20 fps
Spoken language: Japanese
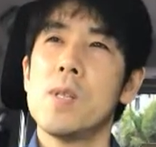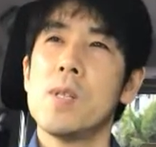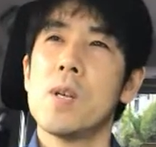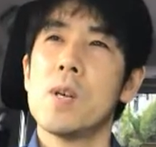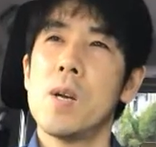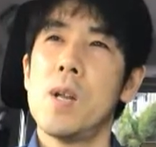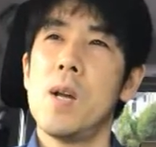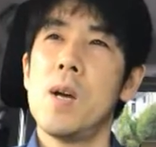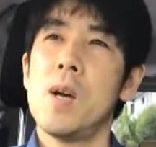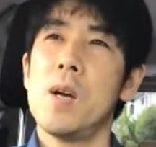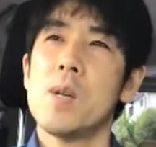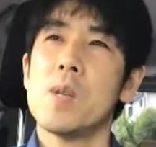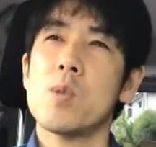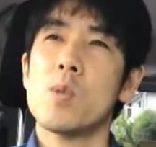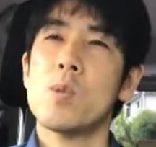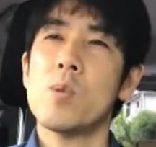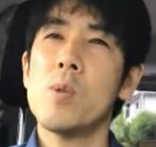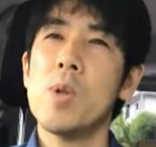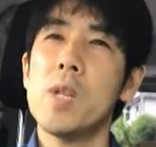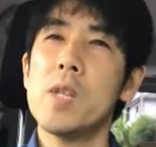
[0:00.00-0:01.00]
だから
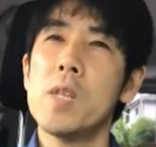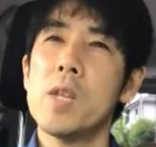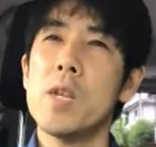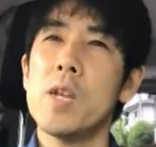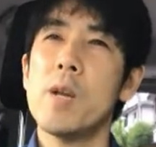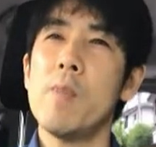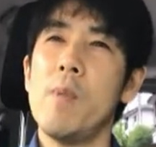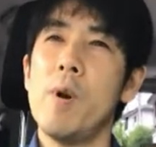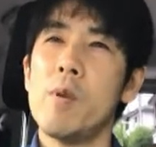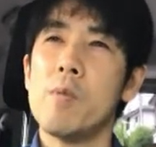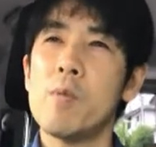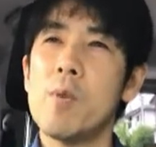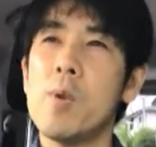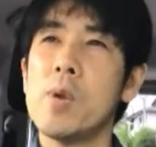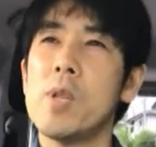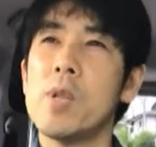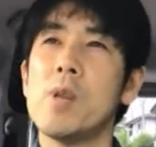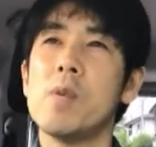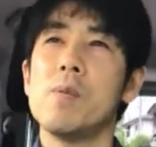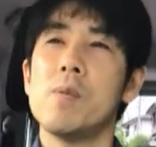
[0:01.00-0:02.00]
その辺りが今動
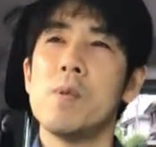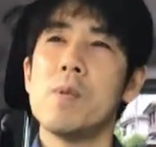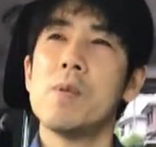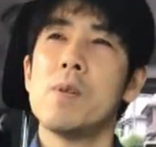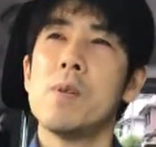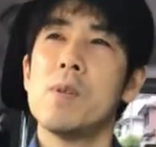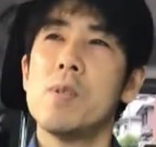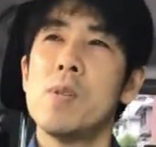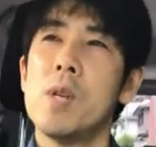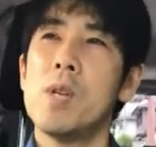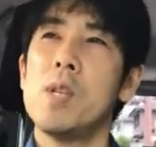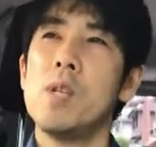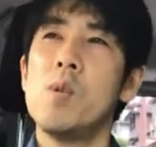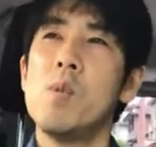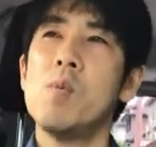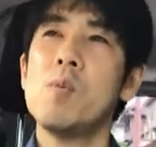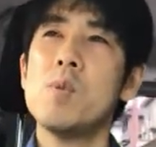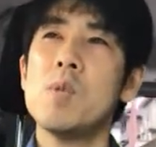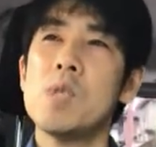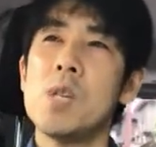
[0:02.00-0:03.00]
いてるで日
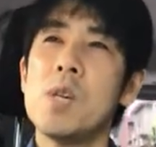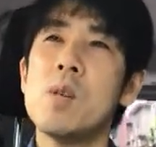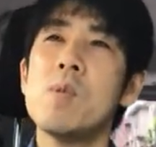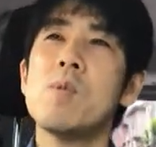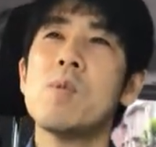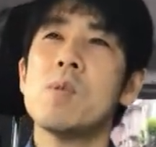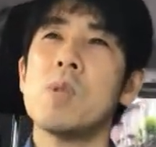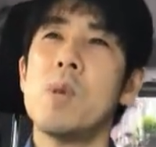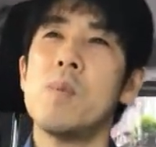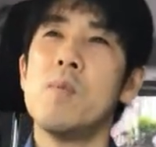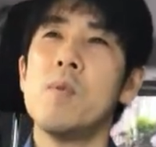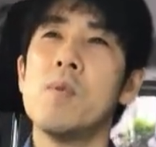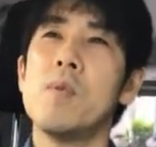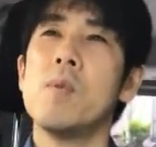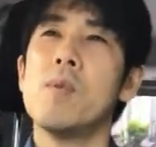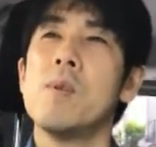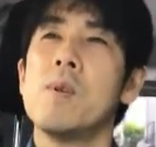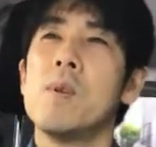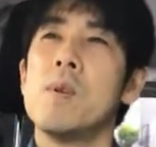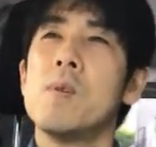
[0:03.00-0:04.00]
本全国でも、